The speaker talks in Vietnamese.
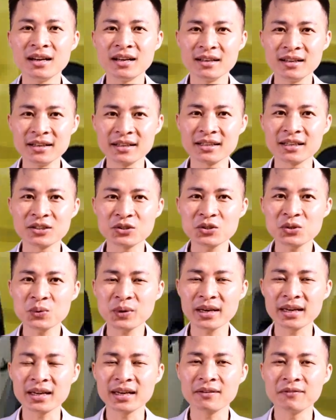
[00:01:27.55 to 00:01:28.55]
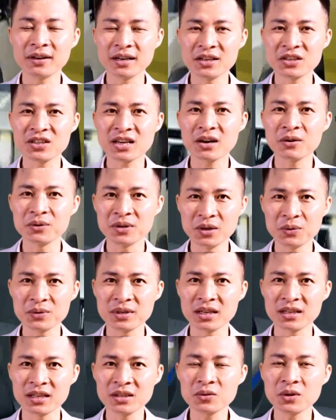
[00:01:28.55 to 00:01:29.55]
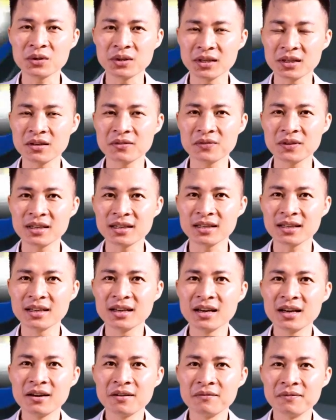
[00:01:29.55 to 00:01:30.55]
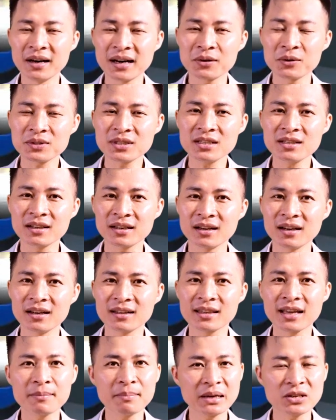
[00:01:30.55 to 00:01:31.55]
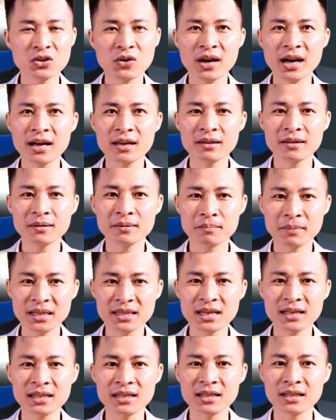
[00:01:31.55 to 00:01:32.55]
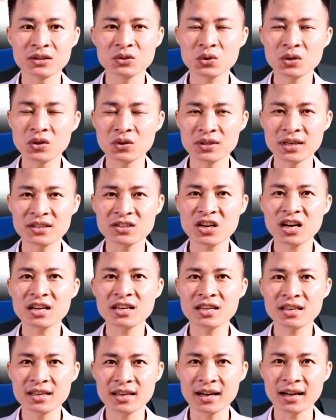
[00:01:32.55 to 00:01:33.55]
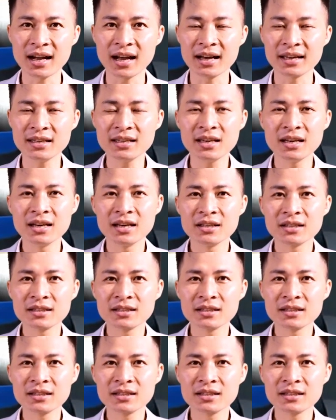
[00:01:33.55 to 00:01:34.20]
VinFast V F ba dùng động cơ điện và pin có quãng đường di chuyển đáp ứng tốt nhu cầu, thói quen sử dụng hàng ngày của đa số người Việt.